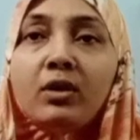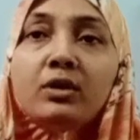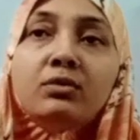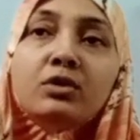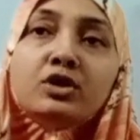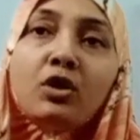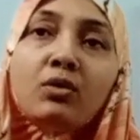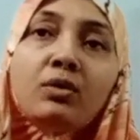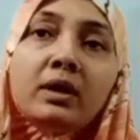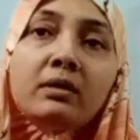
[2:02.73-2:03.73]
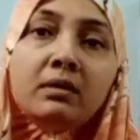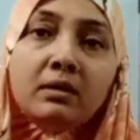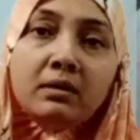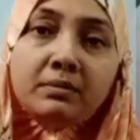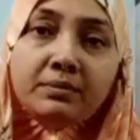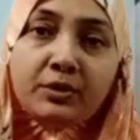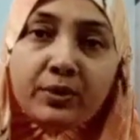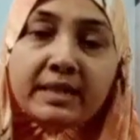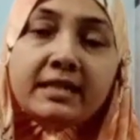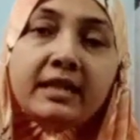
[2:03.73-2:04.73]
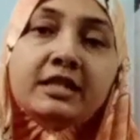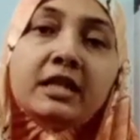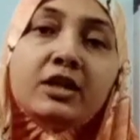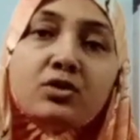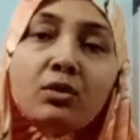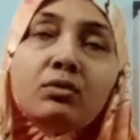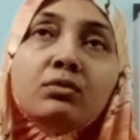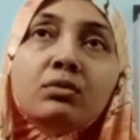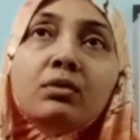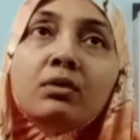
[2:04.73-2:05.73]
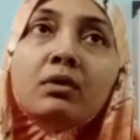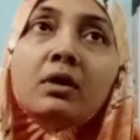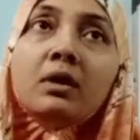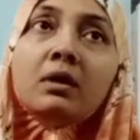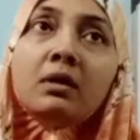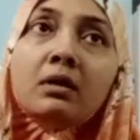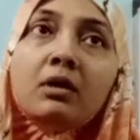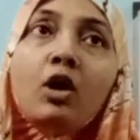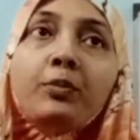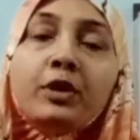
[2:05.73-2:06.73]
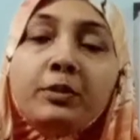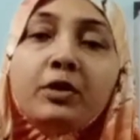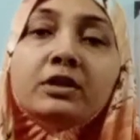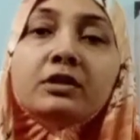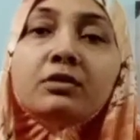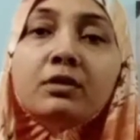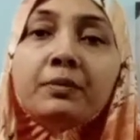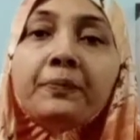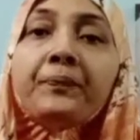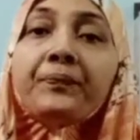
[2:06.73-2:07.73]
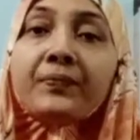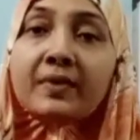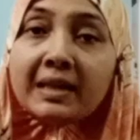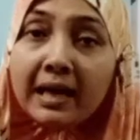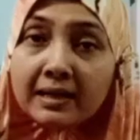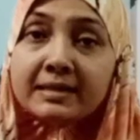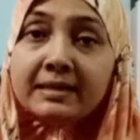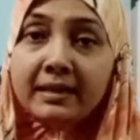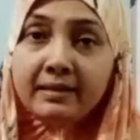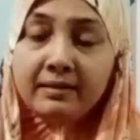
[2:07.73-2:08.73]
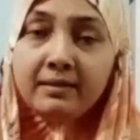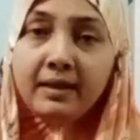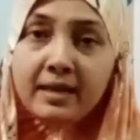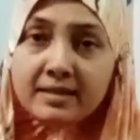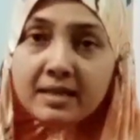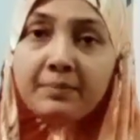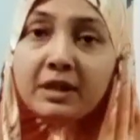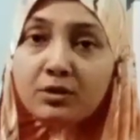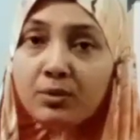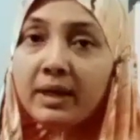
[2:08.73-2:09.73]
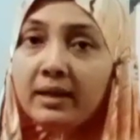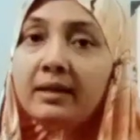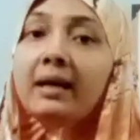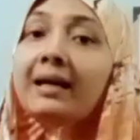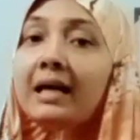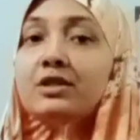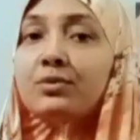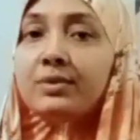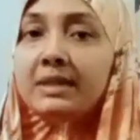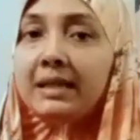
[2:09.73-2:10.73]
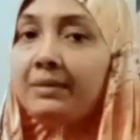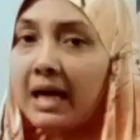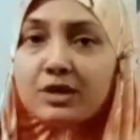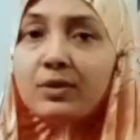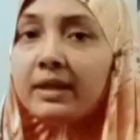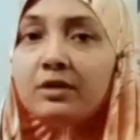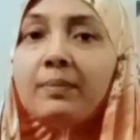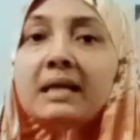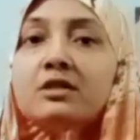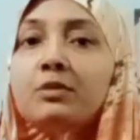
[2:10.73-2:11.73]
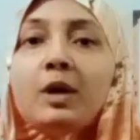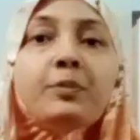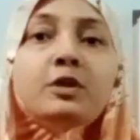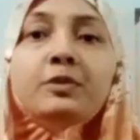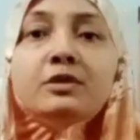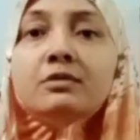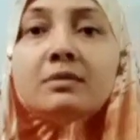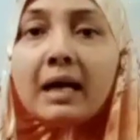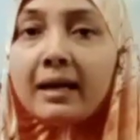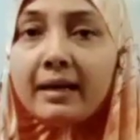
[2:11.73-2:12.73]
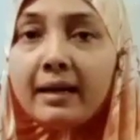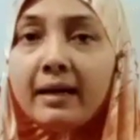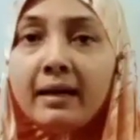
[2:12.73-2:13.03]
অনেকগুলো চলক রয়েছে সেই চলকগুলো অপরিবর্তিত থাকছে এটা আমরা ধরে নিয়ে কাজ করছি কিন্তু আসলে কিন্তু বাস্তবে অপরিবর্তিত থাকে